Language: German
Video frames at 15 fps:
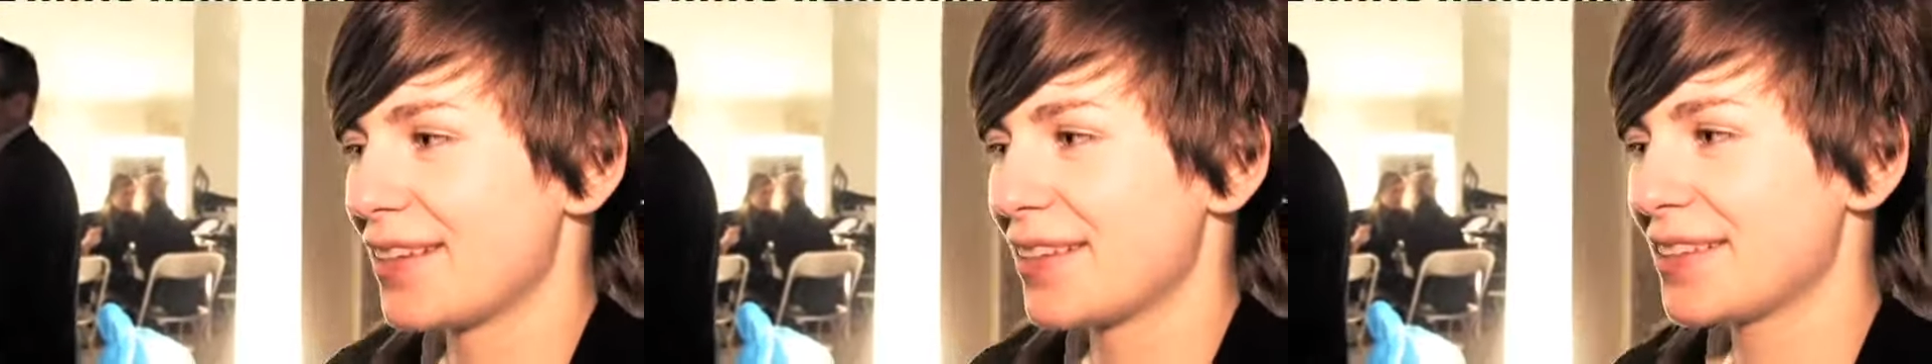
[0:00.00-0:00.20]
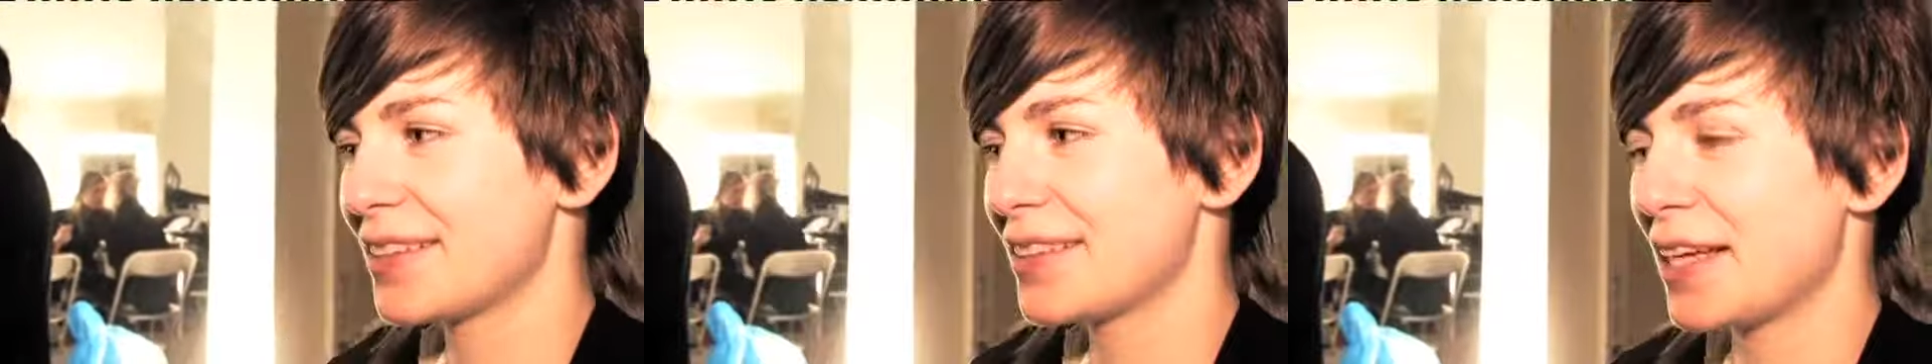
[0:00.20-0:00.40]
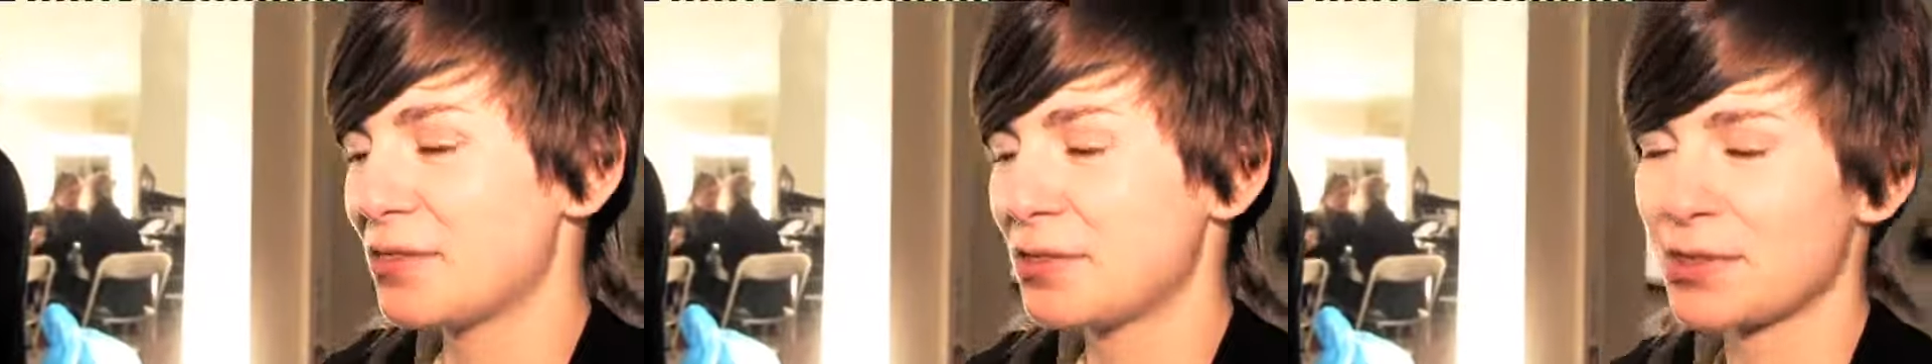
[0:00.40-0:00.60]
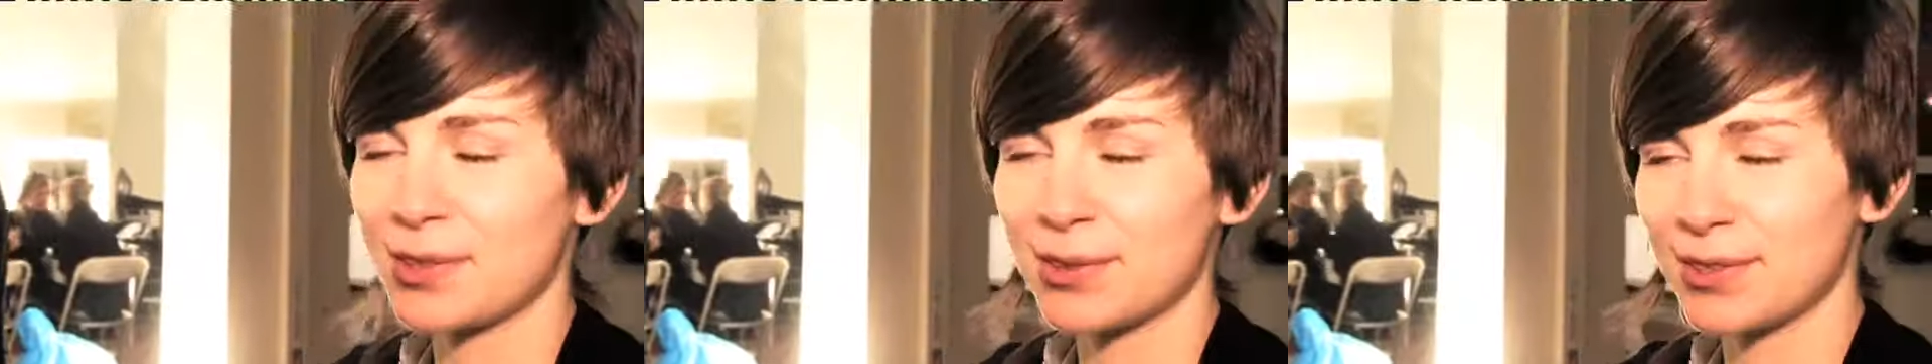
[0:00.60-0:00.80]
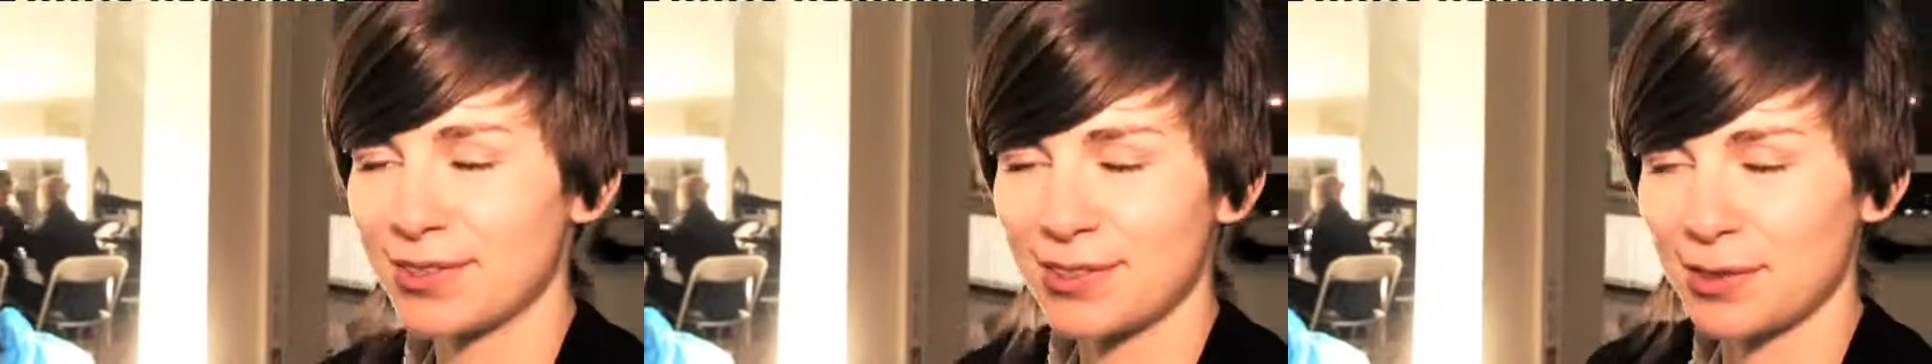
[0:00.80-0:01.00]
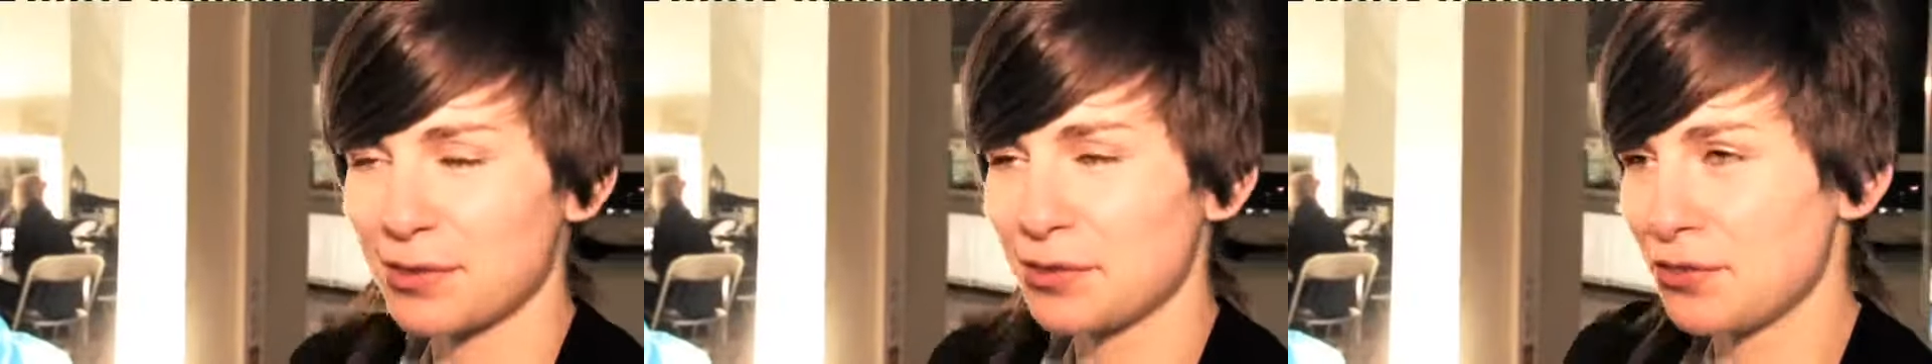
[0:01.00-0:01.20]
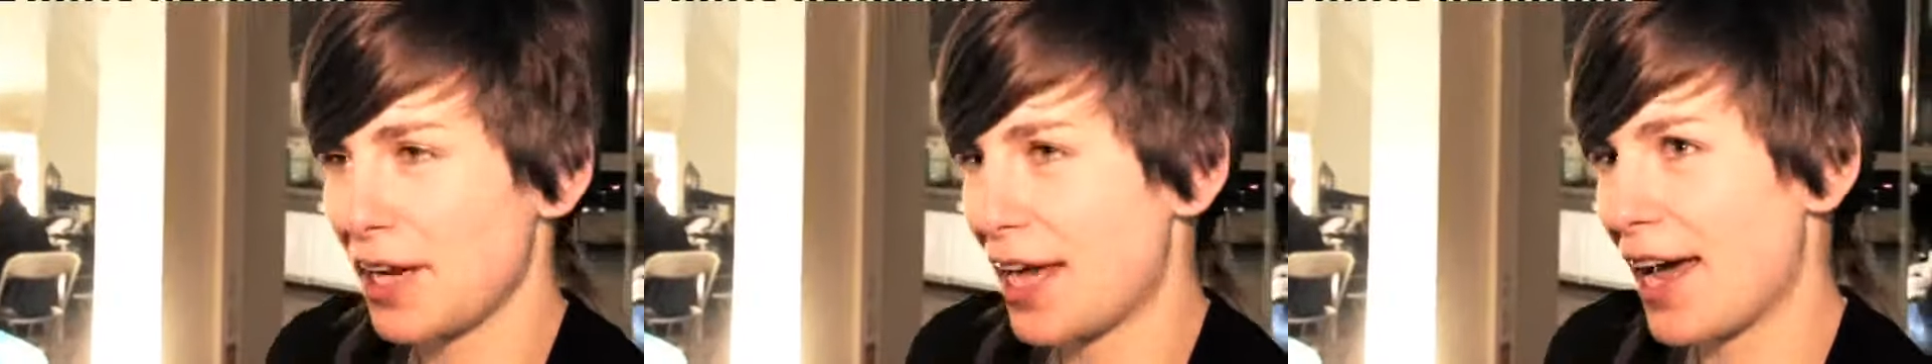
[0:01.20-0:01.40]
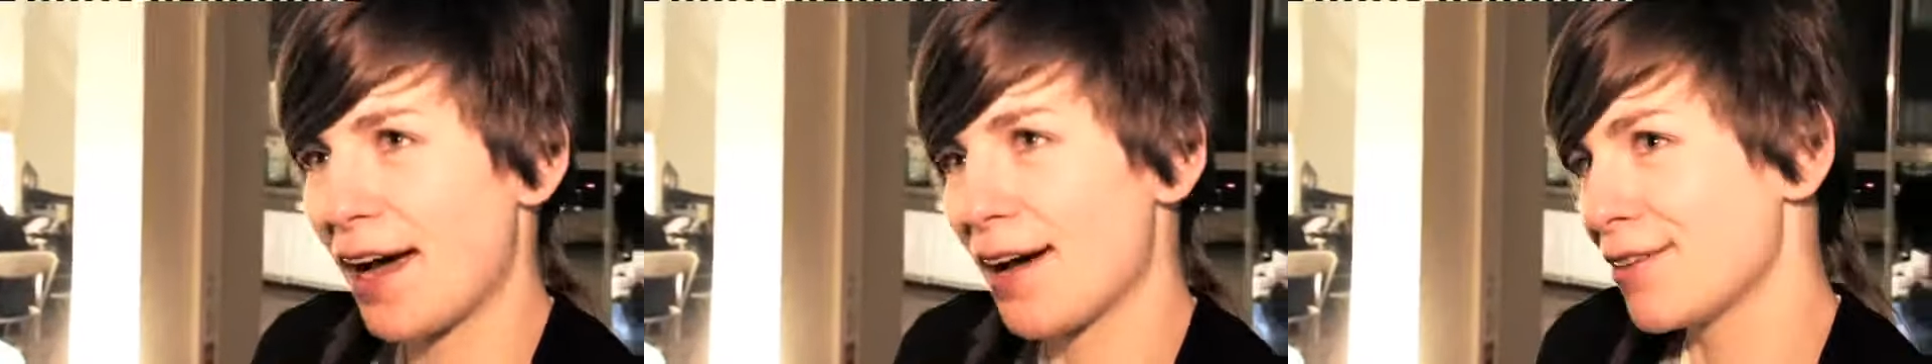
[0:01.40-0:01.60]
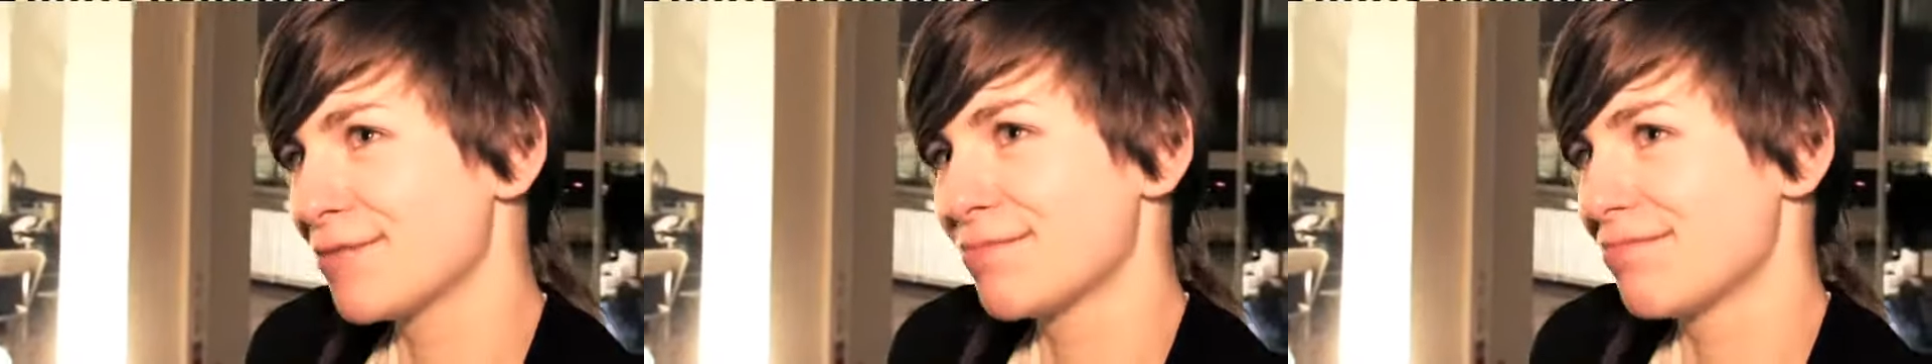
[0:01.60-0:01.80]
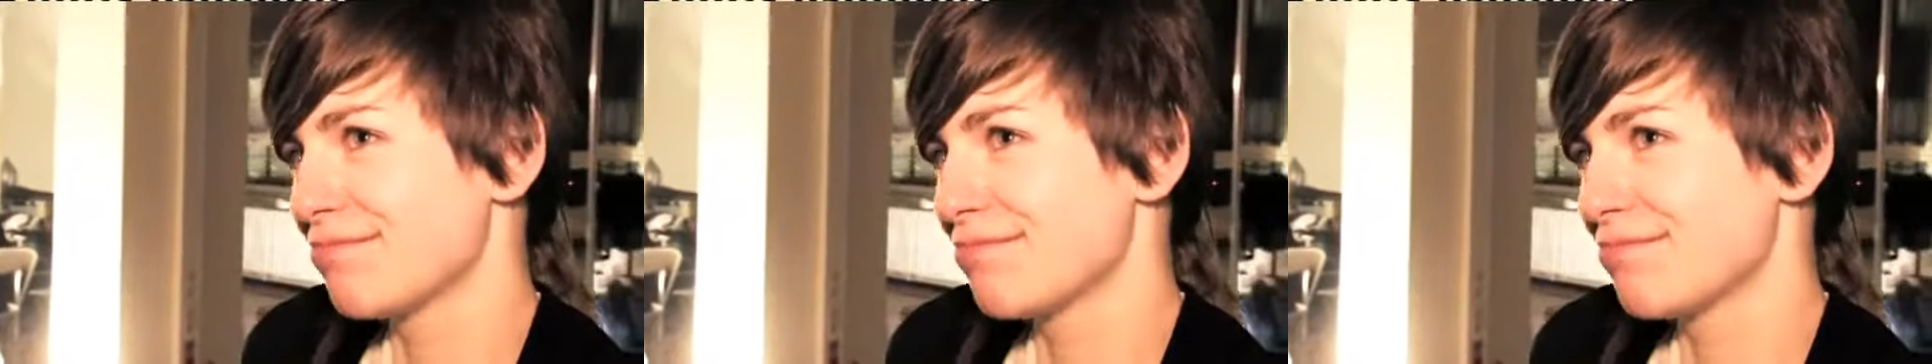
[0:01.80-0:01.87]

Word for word: es ist einfach so ein, so ein Flair.